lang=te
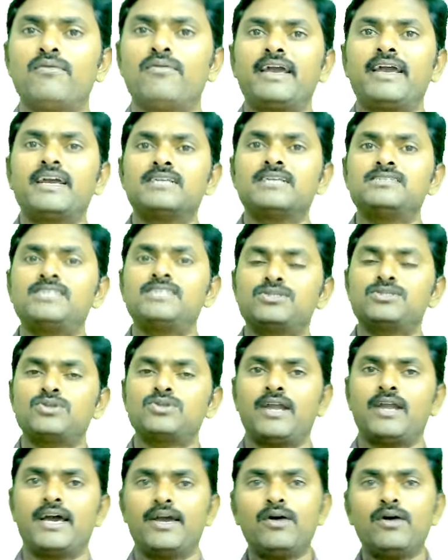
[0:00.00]
వేకెన్సీస్
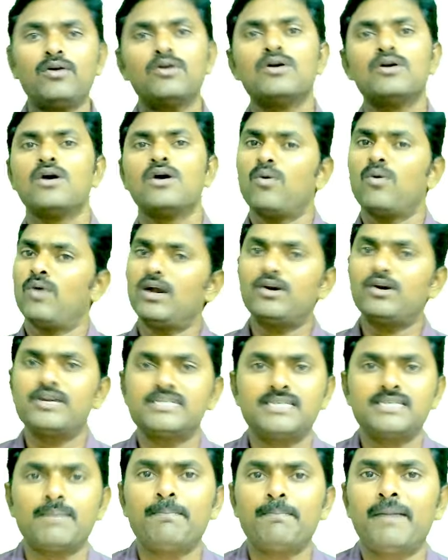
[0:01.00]
ఉన్నాయో వాళ్ళు
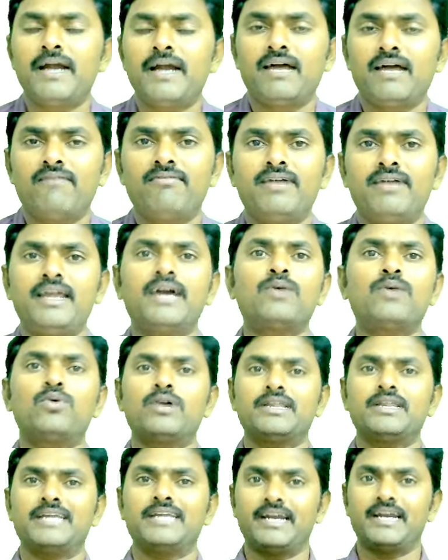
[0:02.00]
డిసప్పాయింట్ అవ్వనే
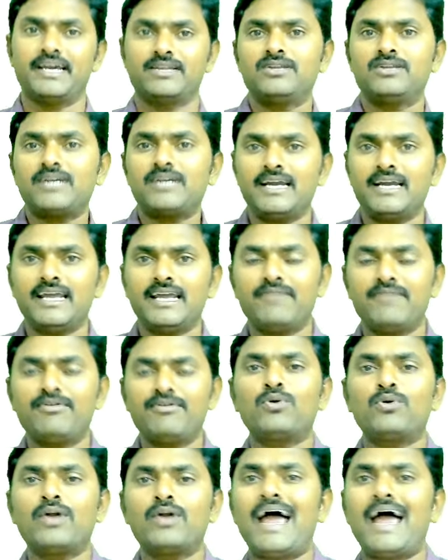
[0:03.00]
కూడదండి ఎందుకంటే ఇవి
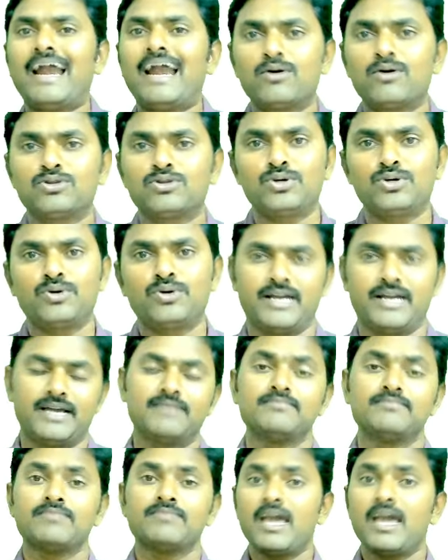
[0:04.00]
కూడా యాడ్ అవుతూ ఉన్నాయి
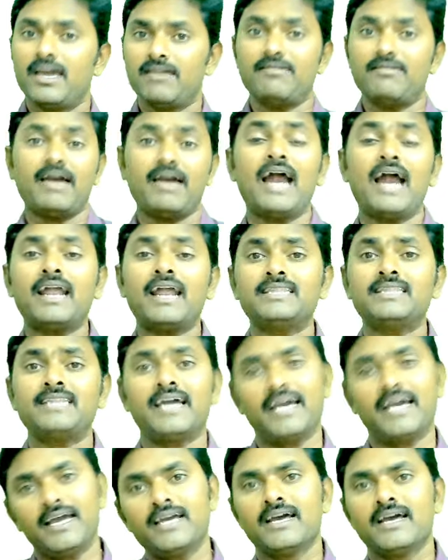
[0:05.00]
ఇవి యాడ్ అయితే
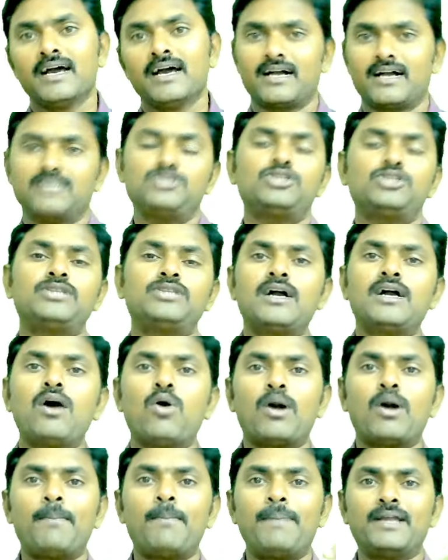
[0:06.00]
ఖచ్చితంగా
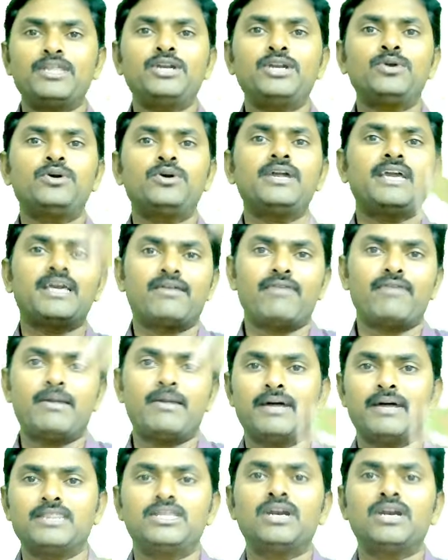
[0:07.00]
ఒక పది నుండి ఇరవై
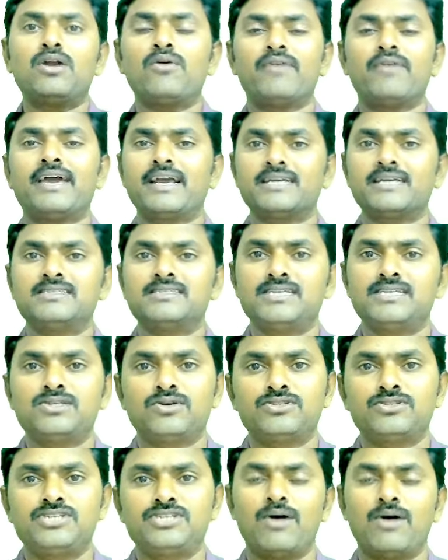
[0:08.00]
మధ్యలో వేకెన్సీస్
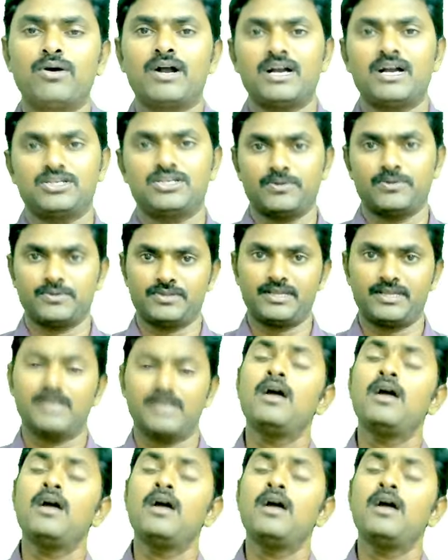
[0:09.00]
వచ్చే అవకాశం ఉంది